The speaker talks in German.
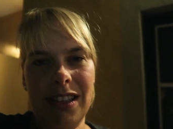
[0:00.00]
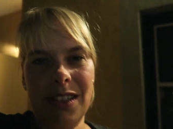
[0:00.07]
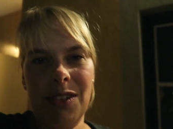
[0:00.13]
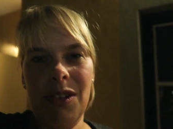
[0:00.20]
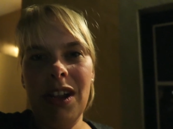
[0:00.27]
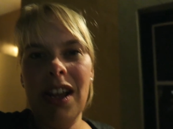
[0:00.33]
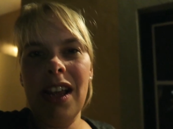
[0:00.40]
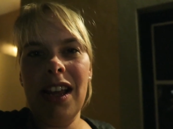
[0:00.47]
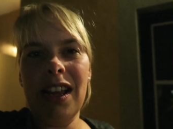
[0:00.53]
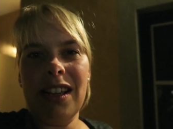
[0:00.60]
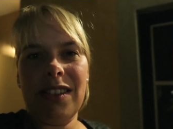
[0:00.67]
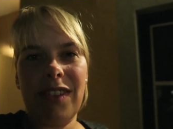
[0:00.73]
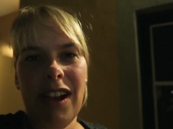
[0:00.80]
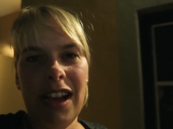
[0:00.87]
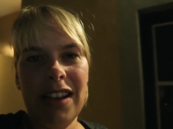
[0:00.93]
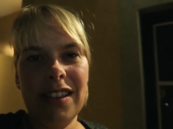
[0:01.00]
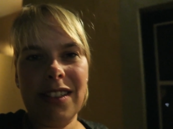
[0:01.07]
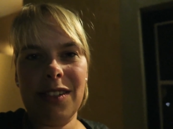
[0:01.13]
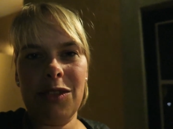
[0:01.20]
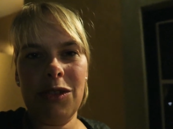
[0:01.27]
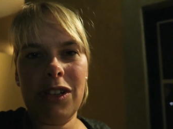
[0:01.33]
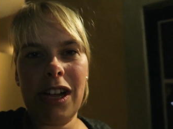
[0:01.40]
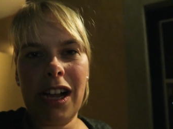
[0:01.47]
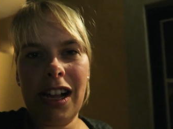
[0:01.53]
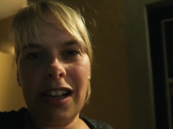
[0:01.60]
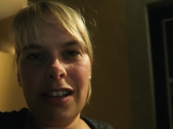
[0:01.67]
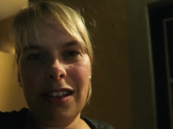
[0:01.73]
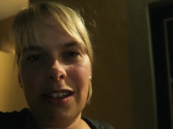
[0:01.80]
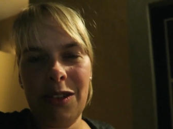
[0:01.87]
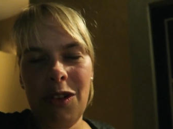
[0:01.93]
Also es war alles
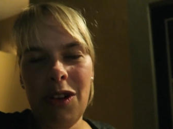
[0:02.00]
total in